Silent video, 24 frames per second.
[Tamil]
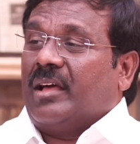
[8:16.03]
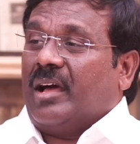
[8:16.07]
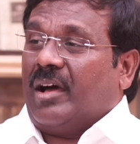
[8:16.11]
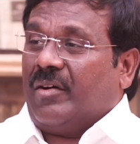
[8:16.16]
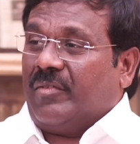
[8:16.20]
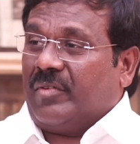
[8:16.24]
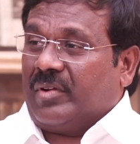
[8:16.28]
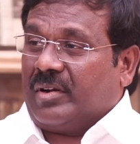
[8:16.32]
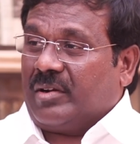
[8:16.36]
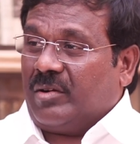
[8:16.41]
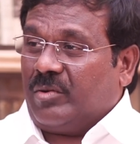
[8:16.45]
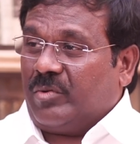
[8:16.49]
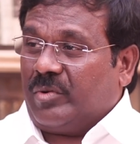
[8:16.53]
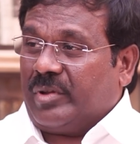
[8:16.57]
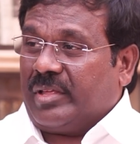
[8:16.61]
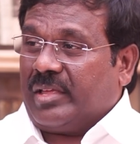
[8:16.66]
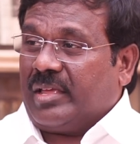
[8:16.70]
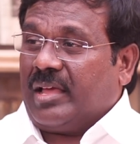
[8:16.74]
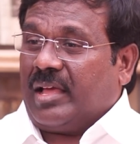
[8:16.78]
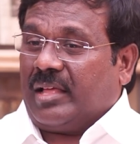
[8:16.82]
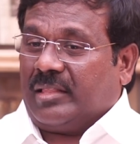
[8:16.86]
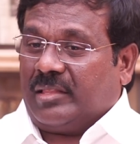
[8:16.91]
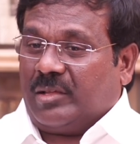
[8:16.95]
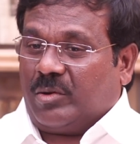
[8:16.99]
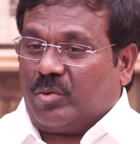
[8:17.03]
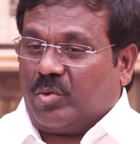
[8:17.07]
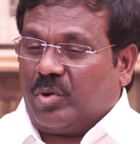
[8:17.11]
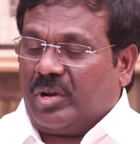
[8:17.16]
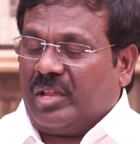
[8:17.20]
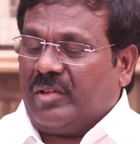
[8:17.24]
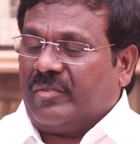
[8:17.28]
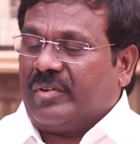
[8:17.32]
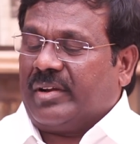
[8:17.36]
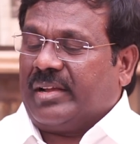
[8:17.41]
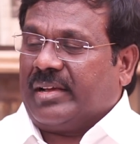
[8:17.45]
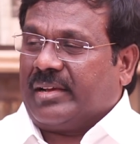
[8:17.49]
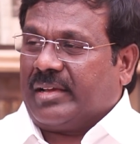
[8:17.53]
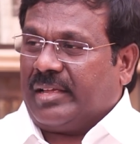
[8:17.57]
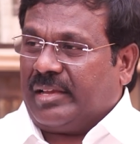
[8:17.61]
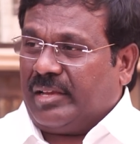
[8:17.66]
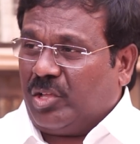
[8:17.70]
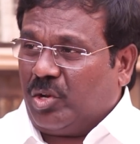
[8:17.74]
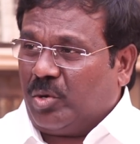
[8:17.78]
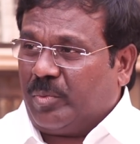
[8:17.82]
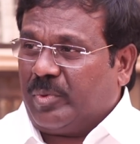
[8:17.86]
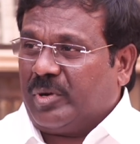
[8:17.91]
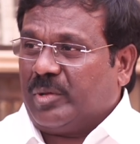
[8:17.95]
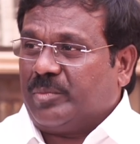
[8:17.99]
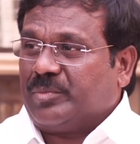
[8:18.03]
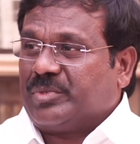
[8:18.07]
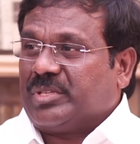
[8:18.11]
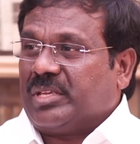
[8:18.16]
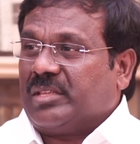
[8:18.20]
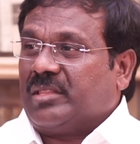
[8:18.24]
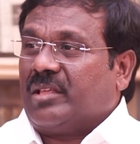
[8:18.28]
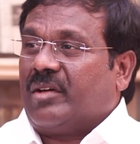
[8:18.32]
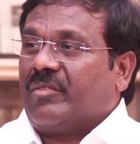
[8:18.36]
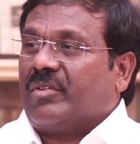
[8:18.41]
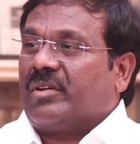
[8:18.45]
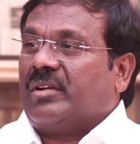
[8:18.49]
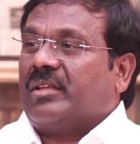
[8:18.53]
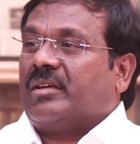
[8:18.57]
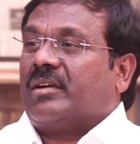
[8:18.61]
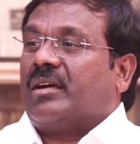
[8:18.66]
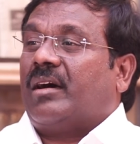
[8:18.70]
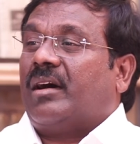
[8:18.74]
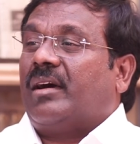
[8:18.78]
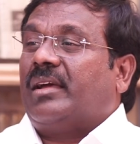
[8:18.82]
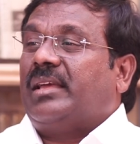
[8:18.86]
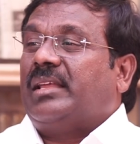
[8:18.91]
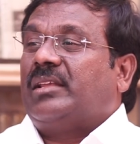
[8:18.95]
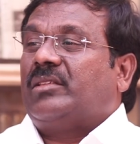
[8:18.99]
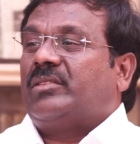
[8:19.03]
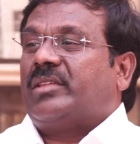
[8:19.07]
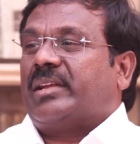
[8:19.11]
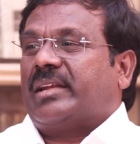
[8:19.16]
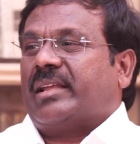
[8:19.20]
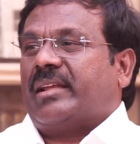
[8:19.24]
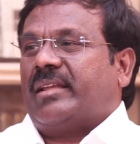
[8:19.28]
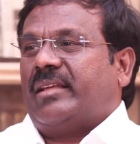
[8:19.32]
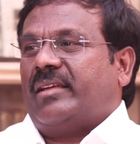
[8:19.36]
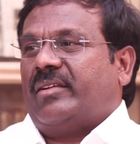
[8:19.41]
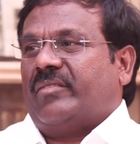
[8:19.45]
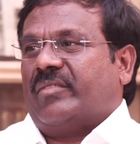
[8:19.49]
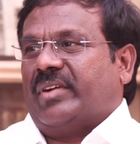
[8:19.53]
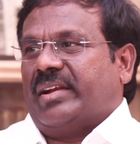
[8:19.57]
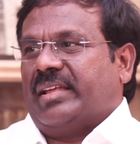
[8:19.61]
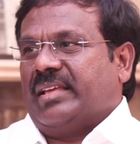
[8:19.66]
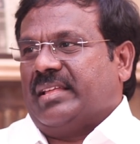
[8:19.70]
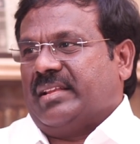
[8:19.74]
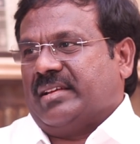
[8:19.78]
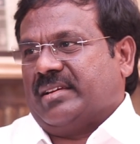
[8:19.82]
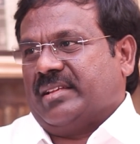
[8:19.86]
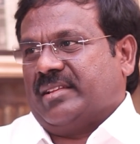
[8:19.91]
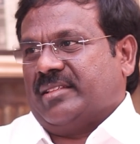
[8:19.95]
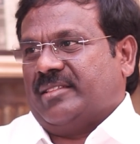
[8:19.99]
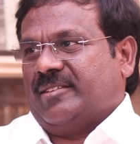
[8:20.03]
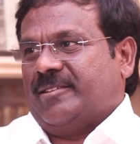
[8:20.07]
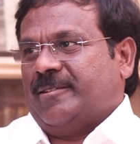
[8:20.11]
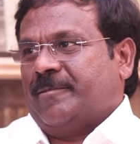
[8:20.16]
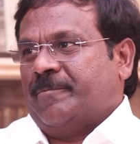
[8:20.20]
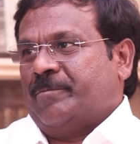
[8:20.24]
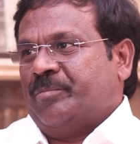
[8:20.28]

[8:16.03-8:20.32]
அவர்களுடைய அந்த கொலை வழக்கை நிரூபணம் செய்து அவர்களுக்கு ஆயுள் தண்டனை வழங்கியிருக்கிறது